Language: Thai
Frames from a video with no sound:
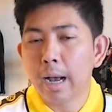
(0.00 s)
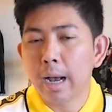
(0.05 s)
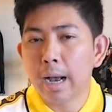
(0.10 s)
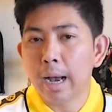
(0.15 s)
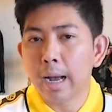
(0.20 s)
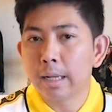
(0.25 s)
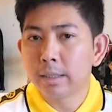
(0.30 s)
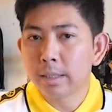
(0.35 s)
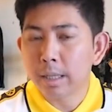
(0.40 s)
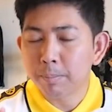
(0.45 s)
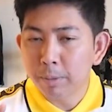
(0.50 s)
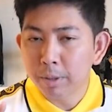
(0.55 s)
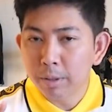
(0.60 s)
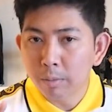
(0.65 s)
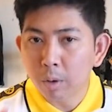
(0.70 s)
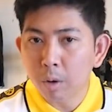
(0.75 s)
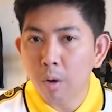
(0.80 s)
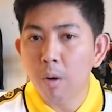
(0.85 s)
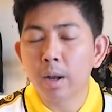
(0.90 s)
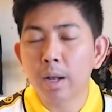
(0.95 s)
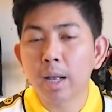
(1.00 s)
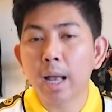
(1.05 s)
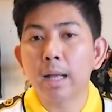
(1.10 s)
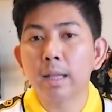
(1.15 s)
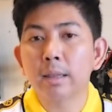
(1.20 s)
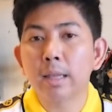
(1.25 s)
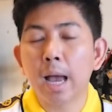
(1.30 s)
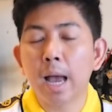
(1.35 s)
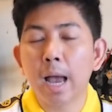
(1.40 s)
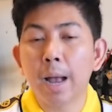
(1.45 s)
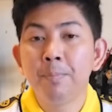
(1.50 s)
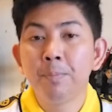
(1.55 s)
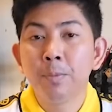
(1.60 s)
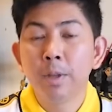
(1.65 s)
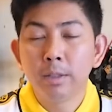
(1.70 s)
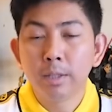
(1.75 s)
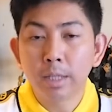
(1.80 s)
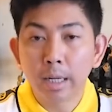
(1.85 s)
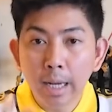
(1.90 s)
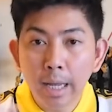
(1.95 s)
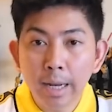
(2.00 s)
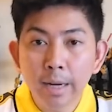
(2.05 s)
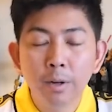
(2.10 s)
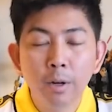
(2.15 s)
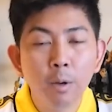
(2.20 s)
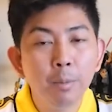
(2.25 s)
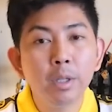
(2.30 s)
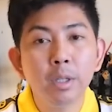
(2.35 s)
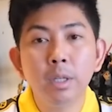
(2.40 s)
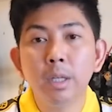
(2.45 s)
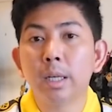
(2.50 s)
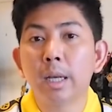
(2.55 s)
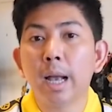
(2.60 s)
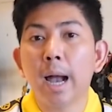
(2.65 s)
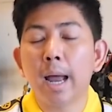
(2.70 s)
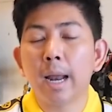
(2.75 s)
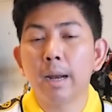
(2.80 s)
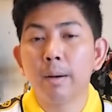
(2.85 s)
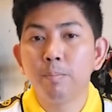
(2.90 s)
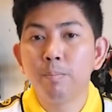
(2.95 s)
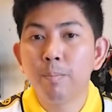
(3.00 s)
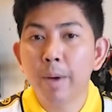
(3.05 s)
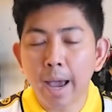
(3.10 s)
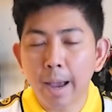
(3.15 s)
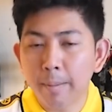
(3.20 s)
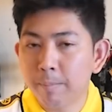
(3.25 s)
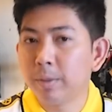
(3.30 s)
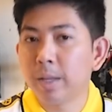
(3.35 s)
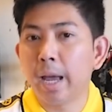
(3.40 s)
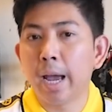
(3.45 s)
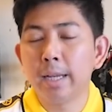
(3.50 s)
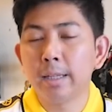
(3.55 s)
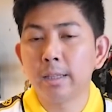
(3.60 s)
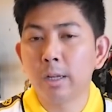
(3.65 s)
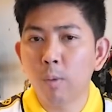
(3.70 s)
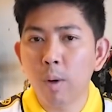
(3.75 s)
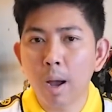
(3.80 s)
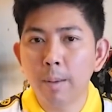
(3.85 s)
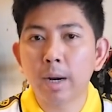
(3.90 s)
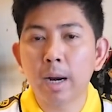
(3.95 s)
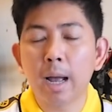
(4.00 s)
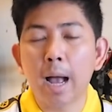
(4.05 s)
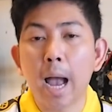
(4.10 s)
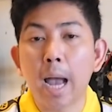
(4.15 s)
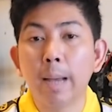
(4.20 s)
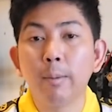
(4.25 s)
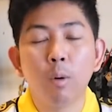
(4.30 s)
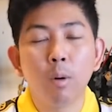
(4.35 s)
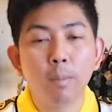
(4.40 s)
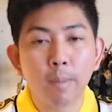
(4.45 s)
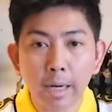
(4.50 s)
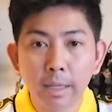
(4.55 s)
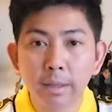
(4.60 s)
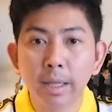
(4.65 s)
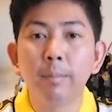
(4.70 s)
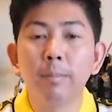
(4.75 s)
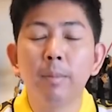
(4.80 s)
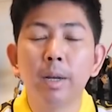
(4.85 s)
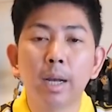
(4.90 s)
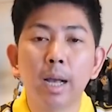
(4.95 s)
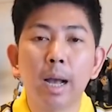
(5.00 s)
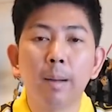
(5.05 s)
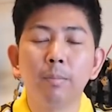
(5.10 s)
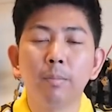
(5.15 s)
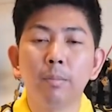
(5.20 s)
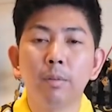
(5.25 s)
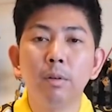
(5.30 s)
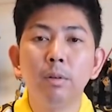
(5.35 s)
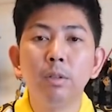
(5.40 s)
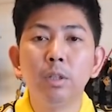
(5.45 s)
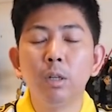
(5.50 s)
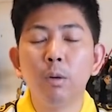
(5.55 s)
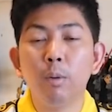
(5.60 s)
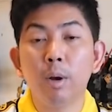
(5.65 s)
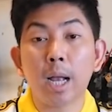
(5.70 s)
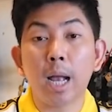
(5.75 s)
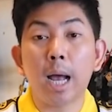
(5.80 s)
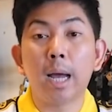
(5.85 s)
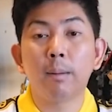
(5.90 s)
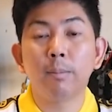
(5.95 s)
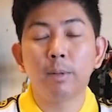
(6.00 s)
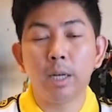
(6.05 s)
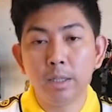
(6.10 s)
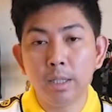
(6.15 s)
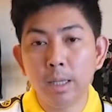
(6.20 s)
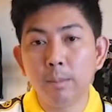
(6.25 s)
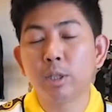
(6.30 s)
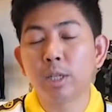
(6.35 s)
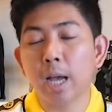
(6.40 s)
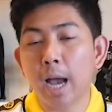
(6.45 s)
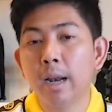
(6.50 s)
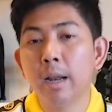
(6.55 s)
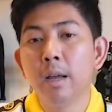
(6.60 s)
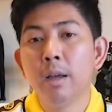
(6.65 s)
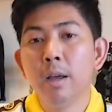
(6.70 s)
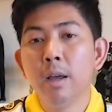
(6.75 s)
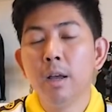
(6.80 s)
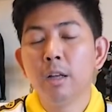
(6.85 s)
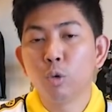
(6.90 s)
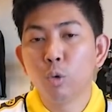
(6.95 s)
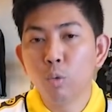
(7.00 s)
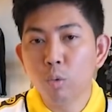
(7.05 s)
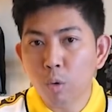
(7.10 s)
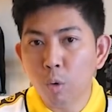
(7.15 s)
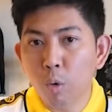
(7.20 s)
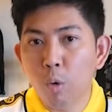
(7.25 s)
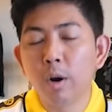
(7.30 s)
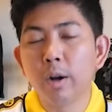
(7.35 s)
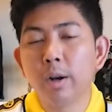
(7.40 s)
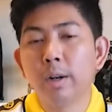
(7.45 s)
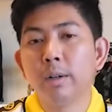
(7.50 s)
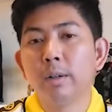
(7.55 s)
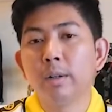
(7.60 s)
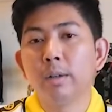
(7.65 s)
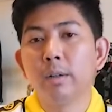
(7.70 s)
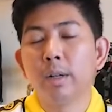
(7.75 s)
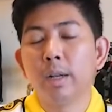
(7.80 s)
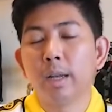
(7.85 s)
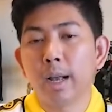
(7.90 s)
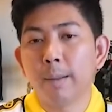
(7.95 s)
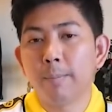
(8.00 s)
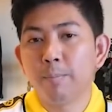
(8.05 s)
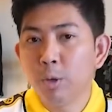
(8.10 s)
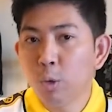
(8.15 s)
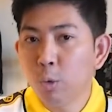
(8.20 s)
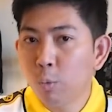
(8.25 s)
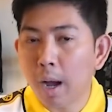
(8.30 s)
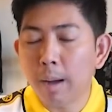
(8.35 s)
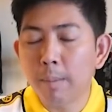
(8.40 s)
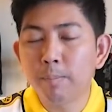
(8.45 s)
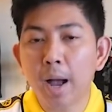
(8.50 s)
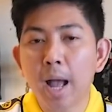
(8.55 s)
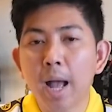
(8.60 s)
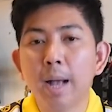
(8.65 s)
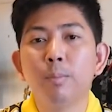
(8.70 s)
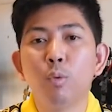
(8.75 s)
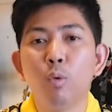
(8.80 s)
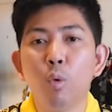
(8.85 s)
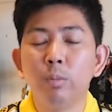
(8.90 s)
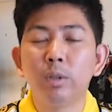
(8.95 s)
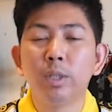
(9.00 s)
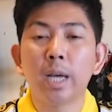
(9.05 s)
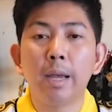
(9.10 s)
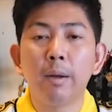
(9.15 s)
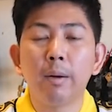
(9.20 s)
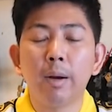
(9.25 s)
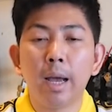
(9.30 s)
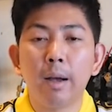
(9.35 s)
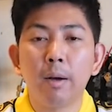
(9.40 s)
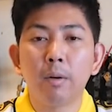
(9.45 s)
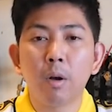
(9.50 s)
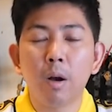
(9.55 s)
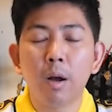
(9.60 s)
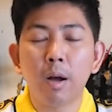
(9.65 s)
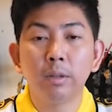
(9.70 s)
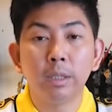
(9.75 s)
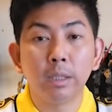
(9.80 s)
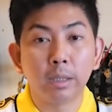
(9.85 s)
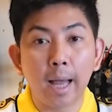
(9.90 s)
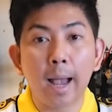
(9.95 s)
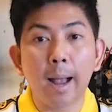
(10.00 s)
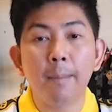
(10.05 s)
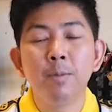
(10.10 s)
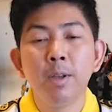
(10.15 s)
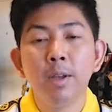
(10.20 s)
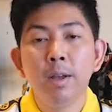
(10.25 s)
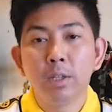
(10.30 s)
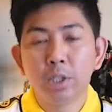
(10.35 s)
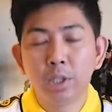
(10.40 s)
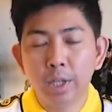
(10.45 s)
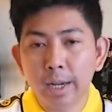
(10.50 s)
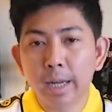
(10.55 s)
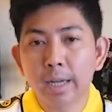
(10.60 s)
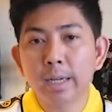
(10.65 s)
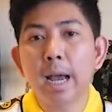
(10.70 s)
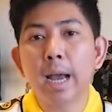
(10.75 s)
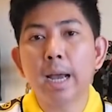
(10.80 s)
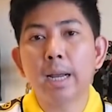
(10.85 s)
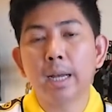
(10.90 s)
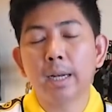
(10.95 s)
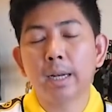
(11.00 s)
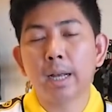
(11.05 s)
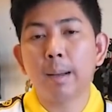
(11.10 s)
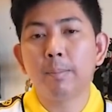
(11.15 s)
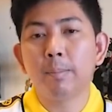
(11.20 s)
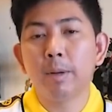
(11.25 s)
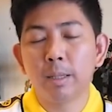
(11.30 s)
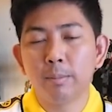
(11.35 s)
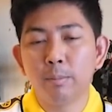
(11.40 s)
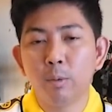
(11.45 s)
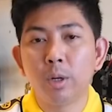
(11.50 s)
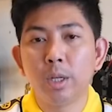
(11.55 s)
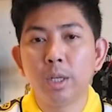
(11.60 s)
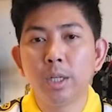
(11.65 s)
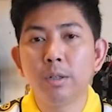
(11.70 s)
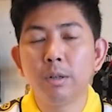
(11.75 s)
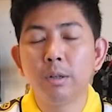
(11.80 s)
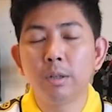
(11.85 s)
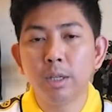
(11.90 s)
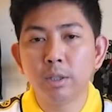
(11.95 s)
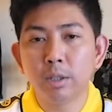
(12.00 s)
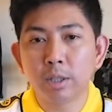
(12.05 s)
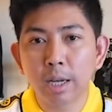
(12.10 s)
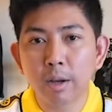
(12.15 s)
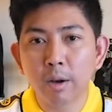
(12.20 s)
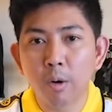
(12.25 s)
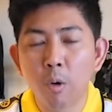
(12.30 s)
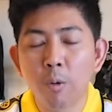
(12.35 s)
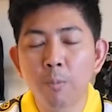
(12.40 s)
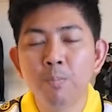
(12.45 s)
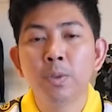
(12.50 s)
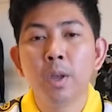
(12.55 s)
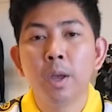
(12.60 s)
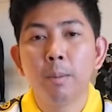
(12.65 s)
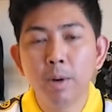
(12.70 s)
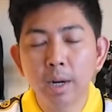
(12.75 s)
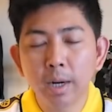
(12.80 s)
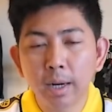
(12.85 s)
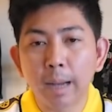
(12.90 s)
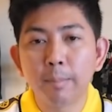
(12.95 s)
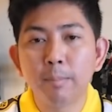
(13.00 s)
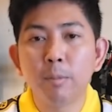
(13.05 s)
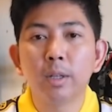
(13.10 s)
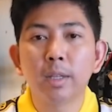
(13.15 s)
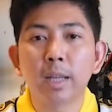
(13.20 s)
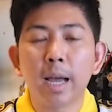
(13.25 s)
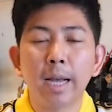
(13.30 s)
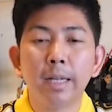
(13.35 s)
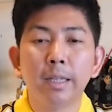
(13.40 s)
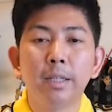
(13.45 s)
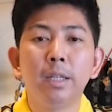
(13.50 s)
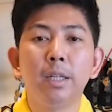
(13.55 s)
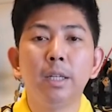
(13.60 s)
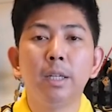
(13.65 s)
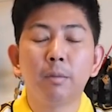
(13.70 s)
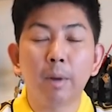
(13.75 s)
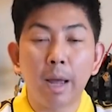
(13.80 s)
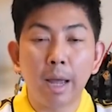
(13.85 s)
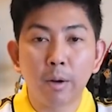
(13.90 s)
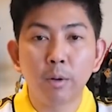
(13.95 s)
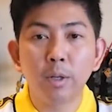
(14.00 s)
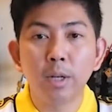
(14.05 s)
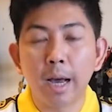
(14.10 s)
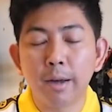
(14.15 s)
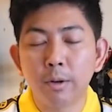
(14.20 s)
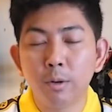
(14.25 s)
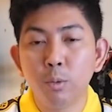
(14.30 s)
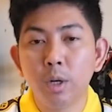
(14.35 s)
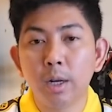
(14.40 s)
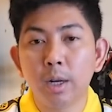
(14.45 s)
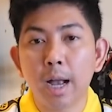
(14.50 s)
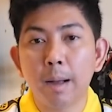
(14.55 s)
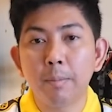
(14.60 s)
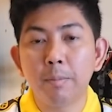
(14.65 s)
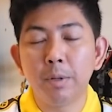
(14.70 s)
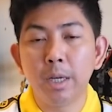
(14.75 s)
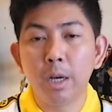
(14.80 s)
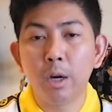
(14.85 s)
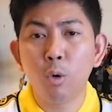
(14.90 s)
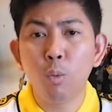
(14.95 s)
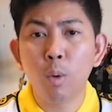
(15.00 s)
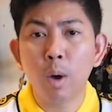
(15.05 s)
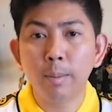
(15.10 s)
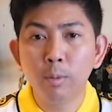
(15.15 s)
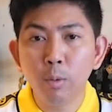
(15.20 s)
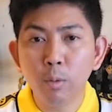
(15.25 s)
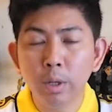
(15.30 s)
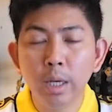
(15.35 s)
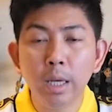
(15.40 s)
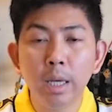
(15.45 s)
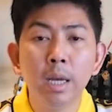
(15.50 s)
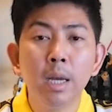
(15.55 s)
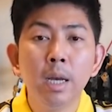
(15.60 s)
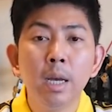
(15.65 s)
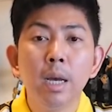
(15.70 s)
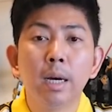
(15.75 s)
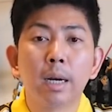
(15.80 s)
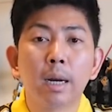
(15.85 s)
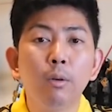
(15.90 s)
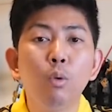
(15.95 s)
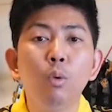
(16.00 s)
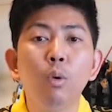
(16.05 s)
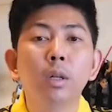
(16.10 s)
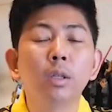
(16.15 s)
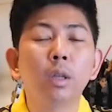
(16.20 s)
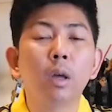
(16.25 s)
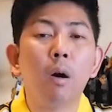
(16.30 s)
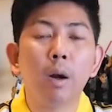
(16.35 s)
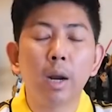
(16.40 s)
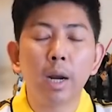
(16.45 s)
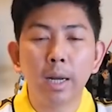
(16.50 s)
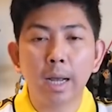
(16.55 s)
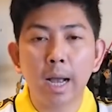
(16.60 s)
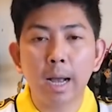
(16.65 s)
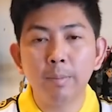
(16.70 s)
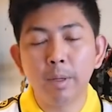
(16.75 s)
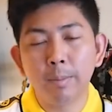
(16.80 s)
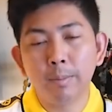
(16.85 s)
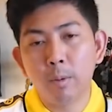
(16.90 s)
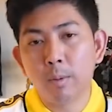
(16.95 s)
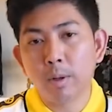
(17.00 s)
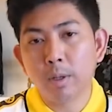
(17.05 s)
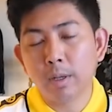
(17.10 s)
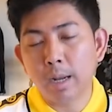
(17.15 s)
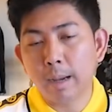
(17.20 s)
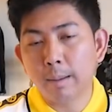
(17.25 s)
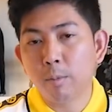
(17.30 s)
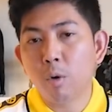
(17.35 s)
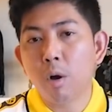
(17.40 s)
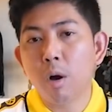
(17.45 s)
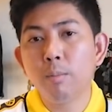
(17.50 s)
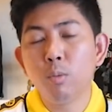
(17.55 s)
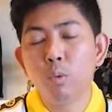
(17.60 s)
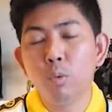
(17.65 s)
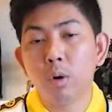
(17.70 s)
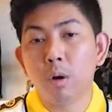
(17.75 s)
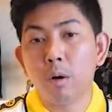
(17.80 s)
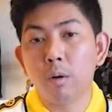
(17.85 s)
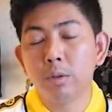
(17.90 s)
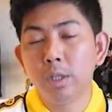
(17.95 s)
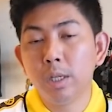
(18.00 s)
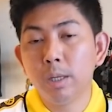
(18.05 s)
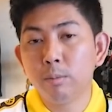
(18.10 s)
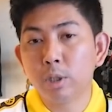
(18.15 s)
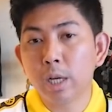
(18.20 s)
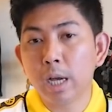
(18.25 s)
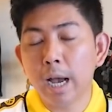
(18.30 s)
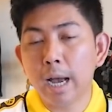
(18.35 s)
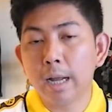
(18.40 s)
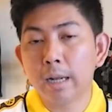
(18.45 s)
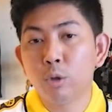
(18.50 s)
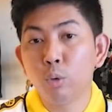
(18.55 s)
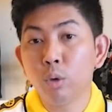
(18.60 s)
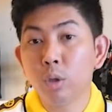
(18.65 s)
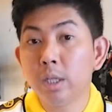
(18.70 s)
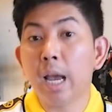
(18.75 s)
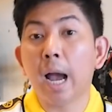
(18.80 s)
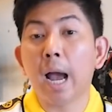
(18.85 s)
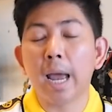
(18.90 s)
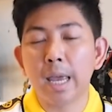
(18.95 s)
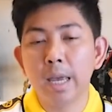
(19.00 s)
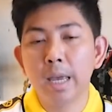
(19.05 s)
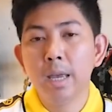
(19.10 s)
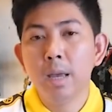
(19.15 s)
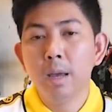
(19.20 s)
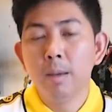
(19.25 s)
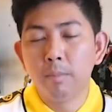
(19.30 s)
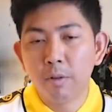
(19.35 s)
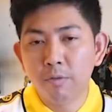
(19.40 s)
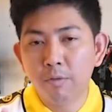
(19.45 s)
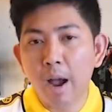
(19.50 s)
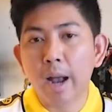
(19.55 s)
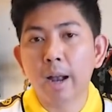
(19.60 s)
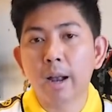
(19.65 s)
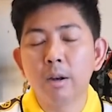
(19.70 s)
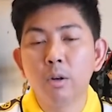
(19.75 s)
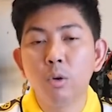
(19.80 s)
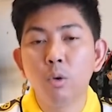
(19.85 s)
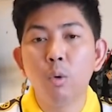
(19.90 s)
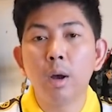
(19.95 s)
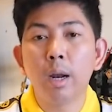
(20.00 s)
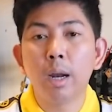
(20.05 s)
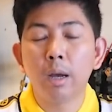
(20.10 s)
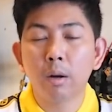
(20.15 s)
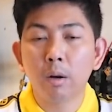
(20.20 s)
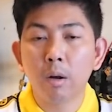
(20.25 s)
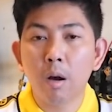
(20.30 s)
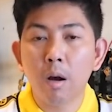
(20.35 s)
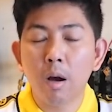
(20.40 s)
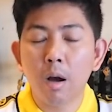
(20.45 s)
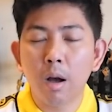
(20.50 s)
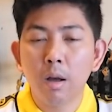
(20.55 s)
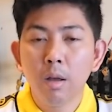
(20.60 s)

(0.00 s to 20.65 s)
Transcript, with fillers: อาจจะเป็นรองกาตาจะเล่นด้วยวิธีการแบบไหน แต่ความกระหายว่ามาเต็มนะครับขึ้นชื่อว่าการรับใช้ทีมชาติ ทุกคนนะครับนี่ความภาคภูมิใจอยู่แล้วก็ติดตามเชียร์กันได้นะครับและทั้งหมดนี้คือคิดไซโค้งเบื้องหลังบอลไทยที่ใครก็อยากรู้นะครับ เดี๋ยววันพรุ่งนี้เราดูกันต่อนะครับ เดี๋ยวผมก็จะนำข้อมูลของทีมชาติชุดใหญ่มาฝากกันด้วย แล้วก็